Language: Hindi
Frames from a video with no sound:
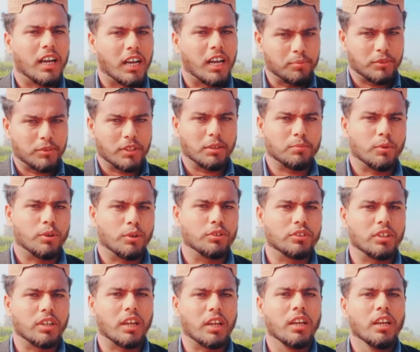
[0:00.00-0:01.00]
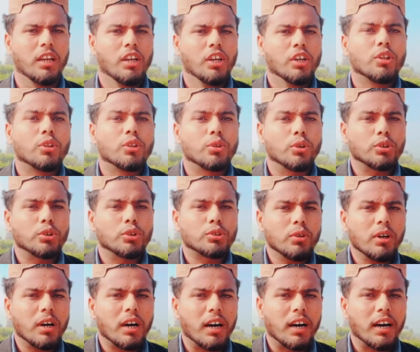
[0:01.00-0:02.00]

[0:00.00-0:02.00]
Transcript: आप तक पहुँचती रहे दोस्तों